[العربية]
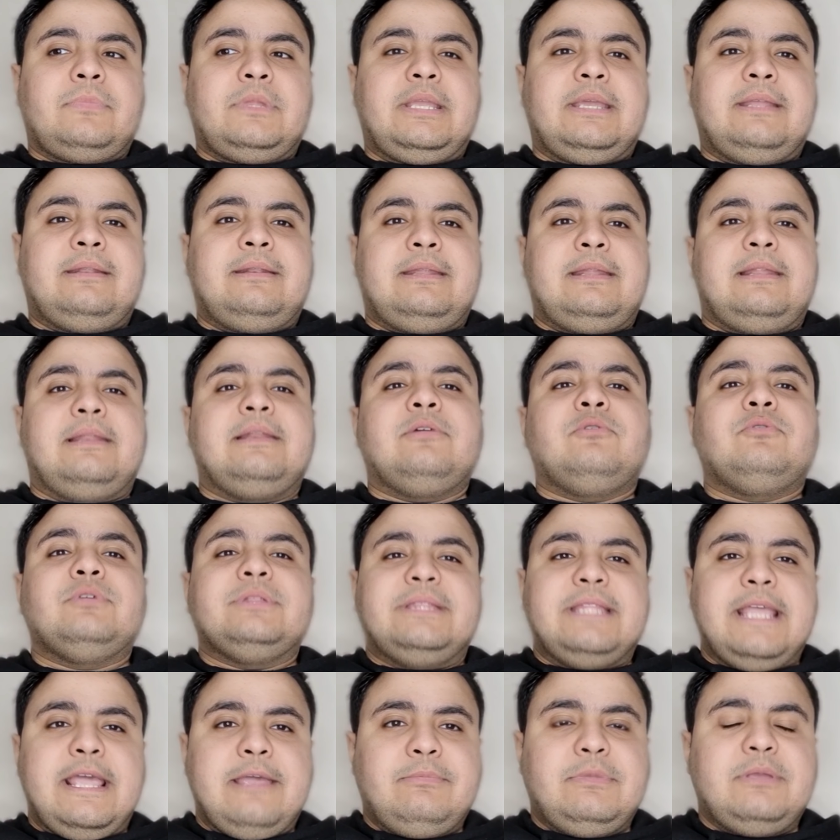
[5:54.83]
ان اللي
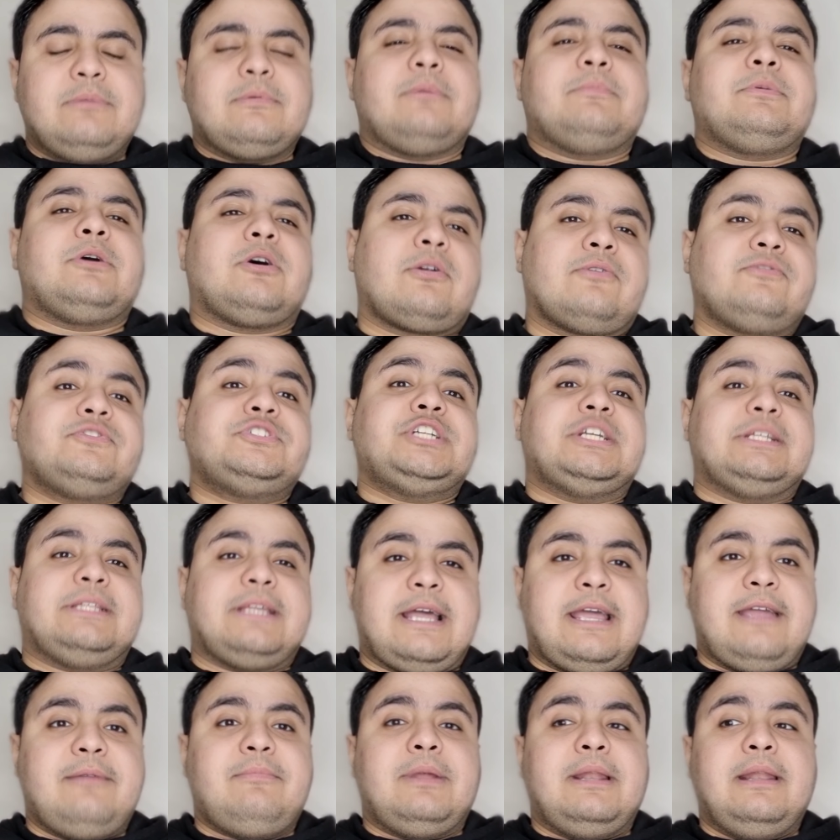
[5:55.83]
قدامي ما بيعرفش
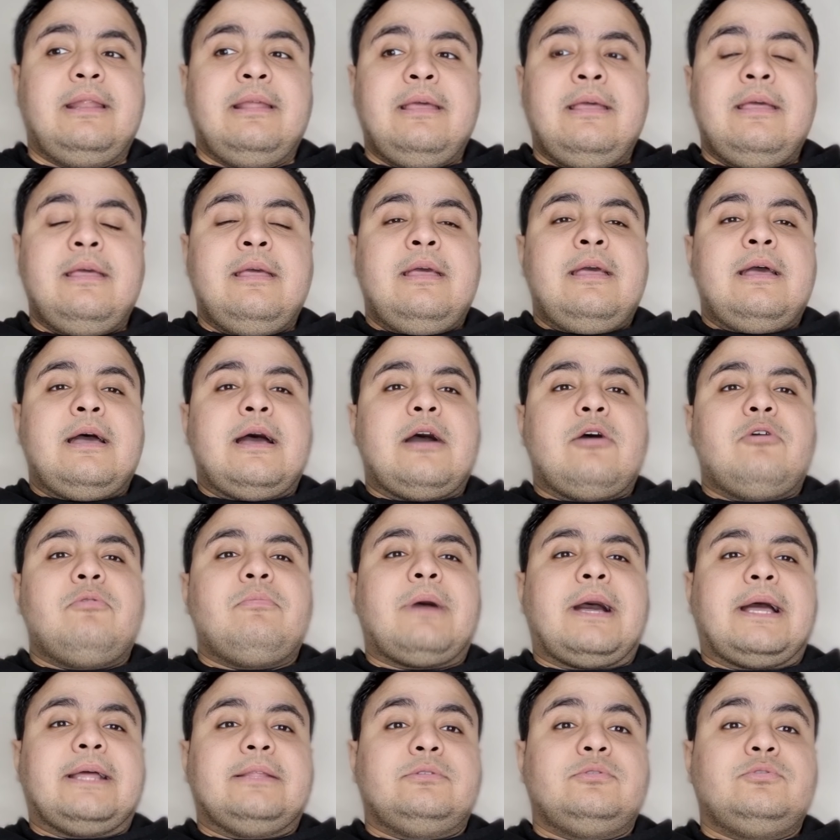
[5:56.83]
يتعامل او ما
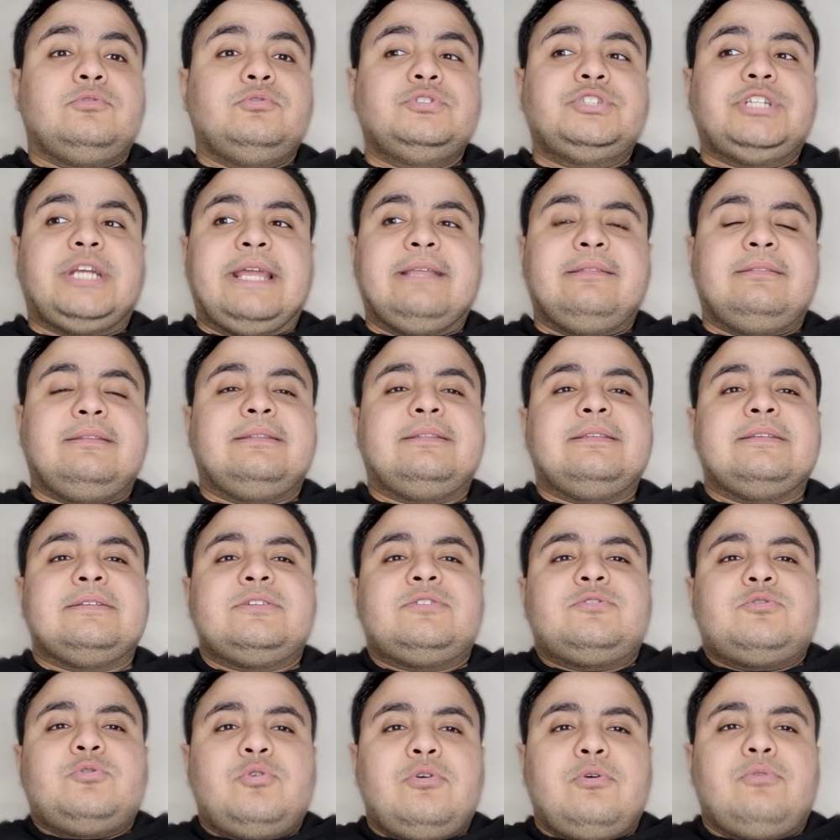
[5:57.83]
عندوش حته
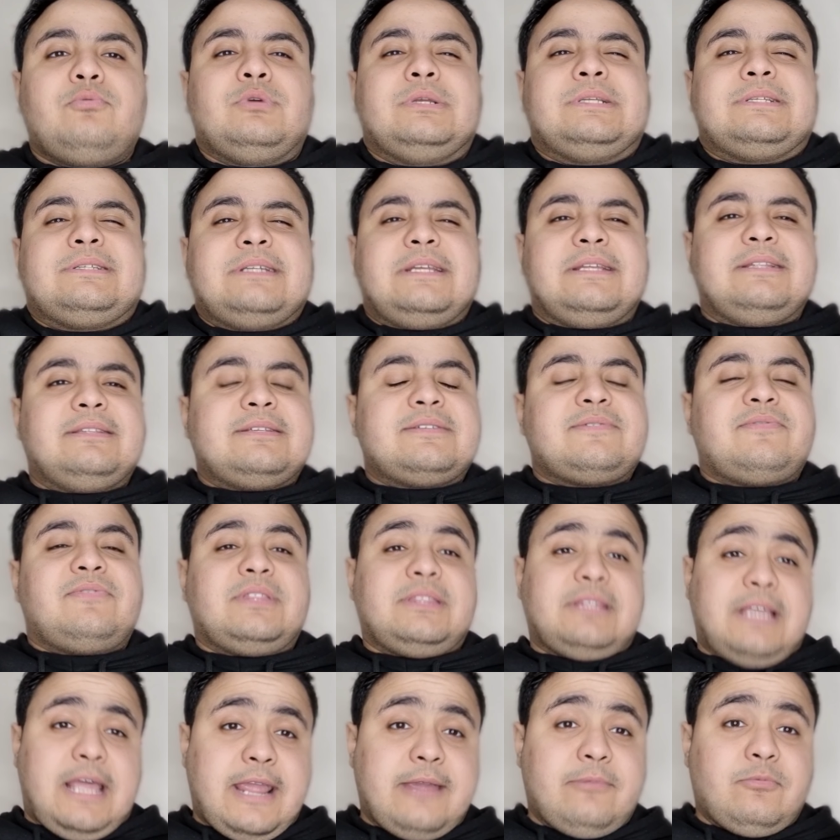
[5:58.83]
الذوق والسنس في
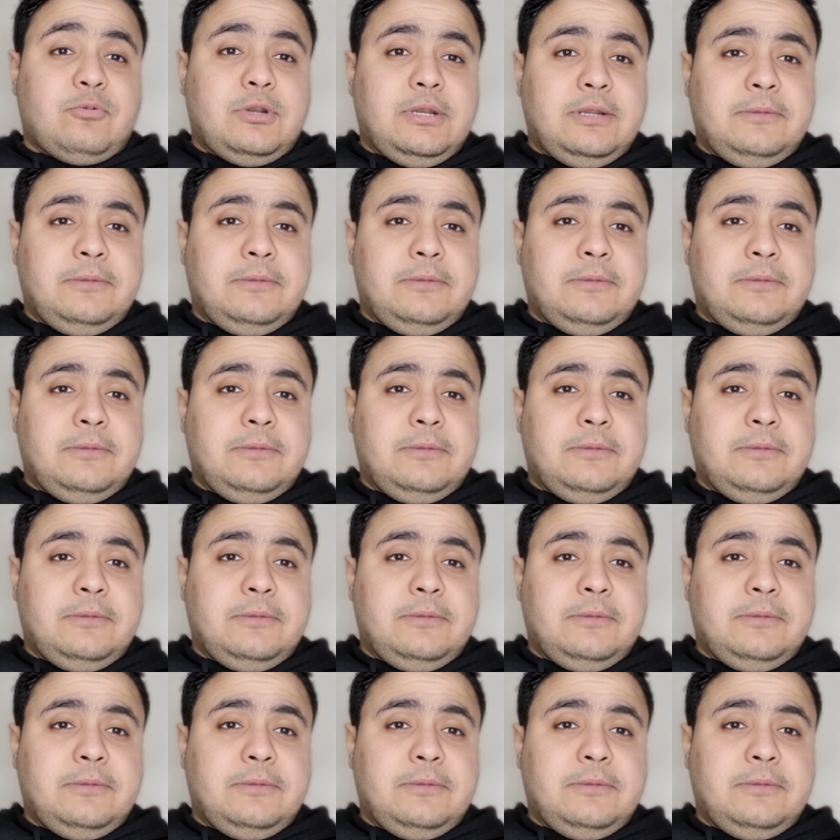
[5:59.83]
التعامل